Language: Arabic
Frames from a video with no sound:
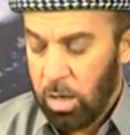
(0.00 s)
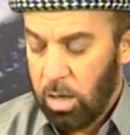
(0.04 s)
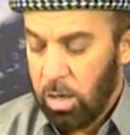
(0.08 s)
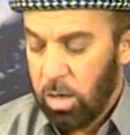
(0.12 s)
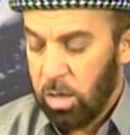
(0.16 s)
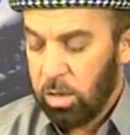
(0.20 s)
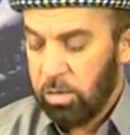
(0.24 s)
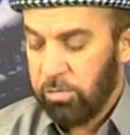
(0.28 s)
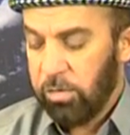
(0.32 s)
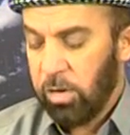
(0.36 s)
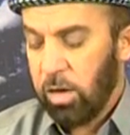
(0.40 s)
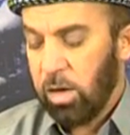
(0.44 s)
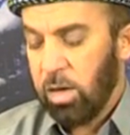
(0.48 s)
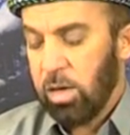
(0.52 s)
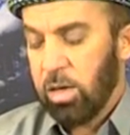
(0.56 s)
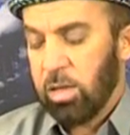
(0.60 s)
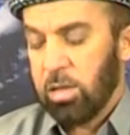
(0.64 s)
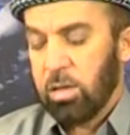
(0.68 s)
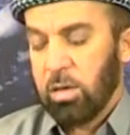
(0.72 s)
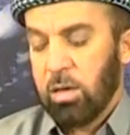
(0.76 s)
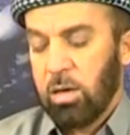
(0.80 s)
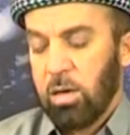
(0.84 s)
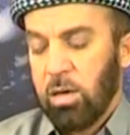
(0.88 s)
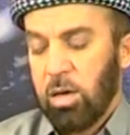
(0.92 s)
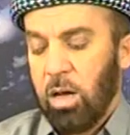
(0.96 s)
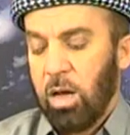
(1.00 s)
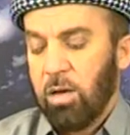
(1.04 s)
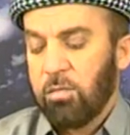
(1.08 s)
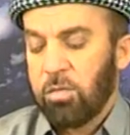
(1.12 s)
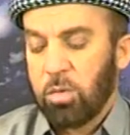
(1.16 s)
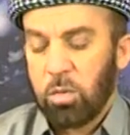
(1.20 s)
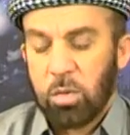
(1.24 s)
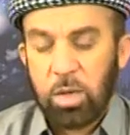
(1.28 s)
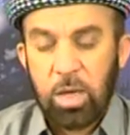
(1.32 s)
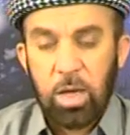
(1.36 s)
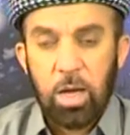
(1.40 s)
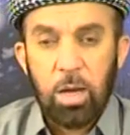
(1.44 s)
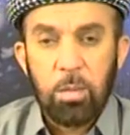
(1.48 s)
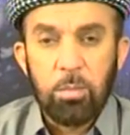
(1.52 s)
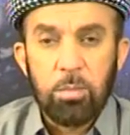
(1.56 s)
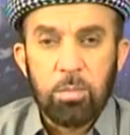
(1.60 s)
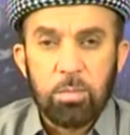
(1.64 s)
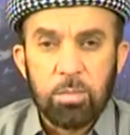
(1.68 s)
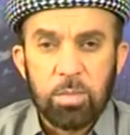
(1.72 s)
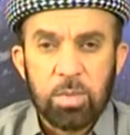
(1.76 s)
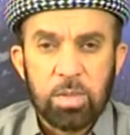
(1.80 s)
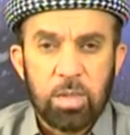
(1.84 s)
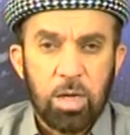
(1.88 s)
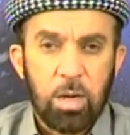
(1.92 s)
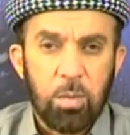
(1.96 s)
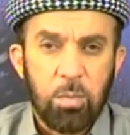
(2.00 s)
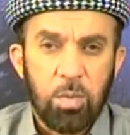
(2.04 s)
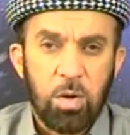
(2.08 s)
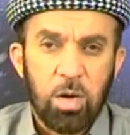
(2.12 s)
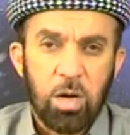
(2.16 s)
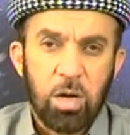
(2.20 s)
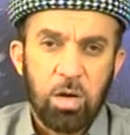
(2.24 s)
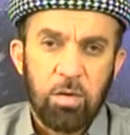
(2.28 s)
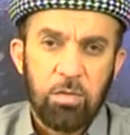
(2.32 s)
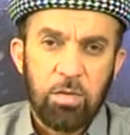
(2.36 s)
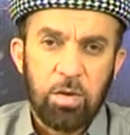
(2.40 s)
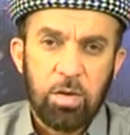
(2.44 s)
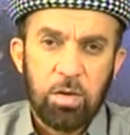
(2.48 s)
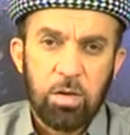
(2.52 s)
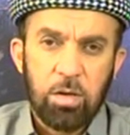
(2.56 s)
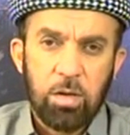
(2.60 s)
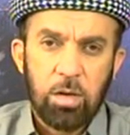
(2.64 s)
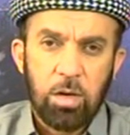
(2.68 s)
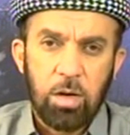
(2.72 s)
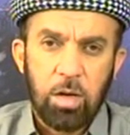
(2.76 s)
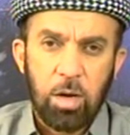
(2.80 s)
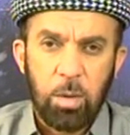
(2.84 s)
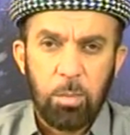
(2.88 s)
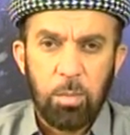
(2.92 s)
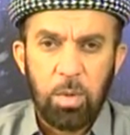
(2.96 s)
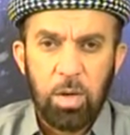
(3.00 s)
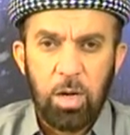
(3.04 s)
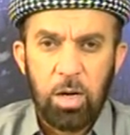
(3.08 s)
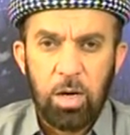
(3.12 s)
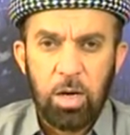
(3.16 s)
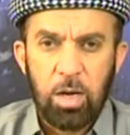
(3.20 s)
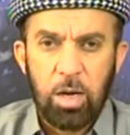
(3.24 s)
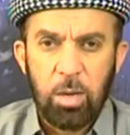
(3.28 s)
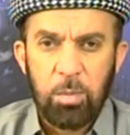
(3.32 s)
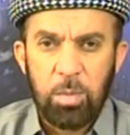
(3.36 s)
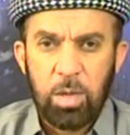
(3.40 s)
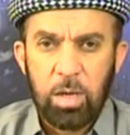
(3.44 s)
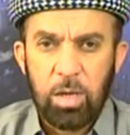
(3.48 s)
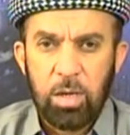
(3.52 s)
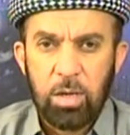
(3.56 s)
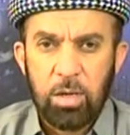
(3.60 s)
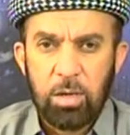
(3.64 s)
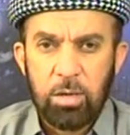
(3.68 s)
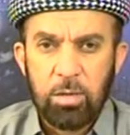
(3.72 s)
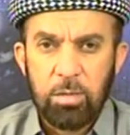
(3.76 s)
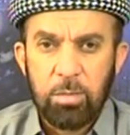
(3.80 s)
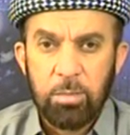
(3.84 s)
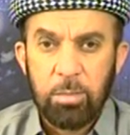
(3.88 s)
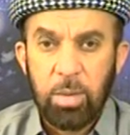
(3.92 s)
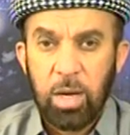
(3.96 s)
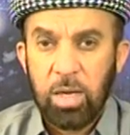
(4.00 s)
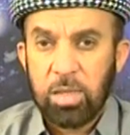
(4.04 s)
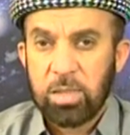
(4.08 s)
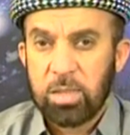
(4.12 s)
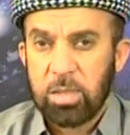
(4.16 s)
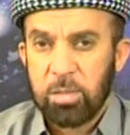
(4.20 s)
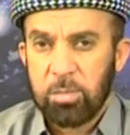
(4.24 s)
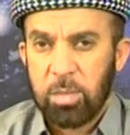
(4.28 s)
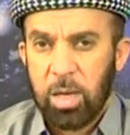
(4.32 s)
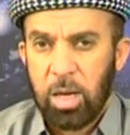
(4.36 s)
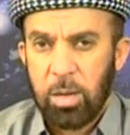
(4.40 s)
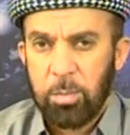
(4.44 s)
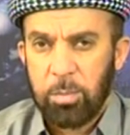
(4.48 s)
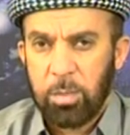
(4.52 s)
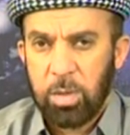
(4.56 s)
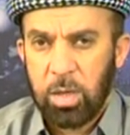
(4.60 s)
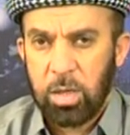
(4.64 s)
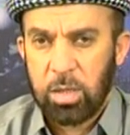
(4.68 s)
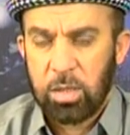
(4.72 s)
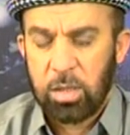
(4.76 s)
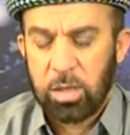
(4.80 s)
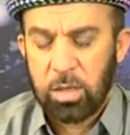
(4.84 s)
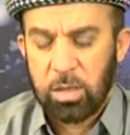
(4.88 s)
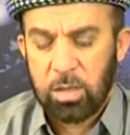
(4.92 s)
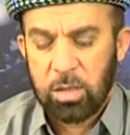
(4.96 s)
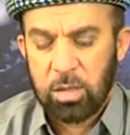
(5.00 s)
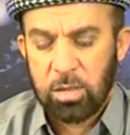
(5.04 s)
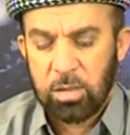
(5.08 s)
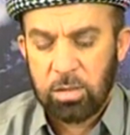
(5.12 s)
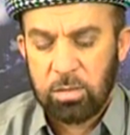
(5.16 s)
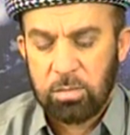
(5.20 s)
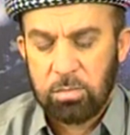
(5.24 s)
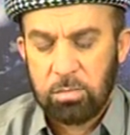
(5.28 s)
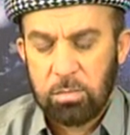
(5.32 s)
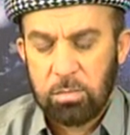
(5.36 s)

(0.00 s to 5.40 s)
ئەڤەیە آياتا بکن ام ئاەتە ئەڤروکە ئەم سەر بۆ خەوین ڕب العالمین بەحسی مەهمیات کەتن